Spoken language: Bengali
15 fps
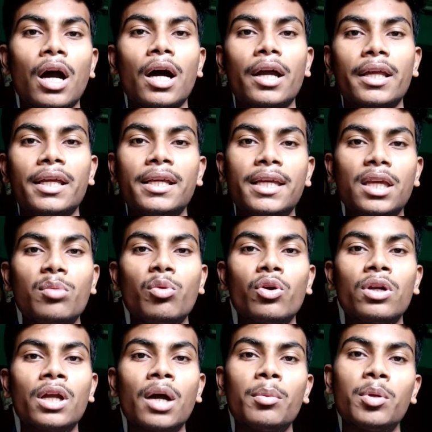আর এই
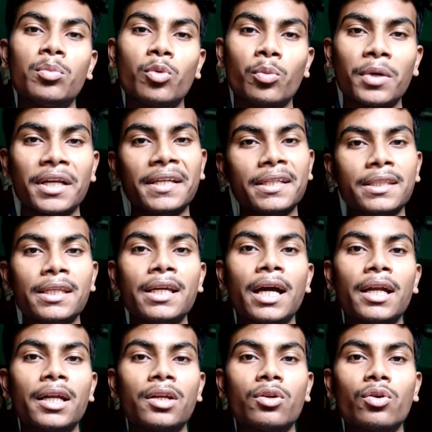কিবোর্ডটা আমি মোবাইলেতেই
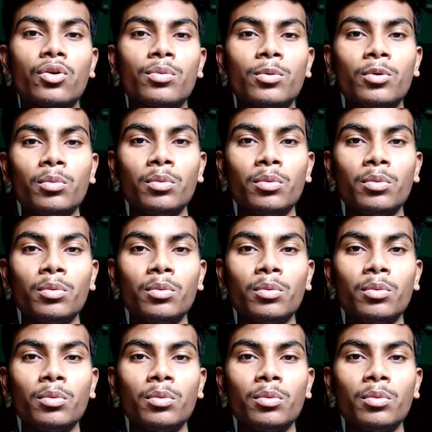কানেক্ট করব